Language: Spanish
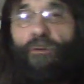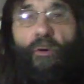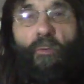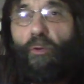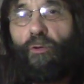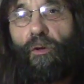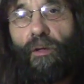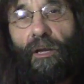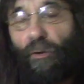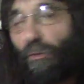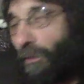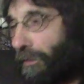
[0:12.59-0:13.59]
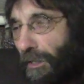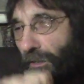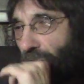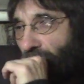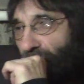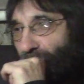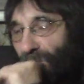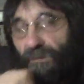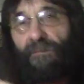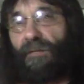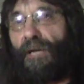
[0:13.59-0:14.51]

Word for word: los mundos desconocidos,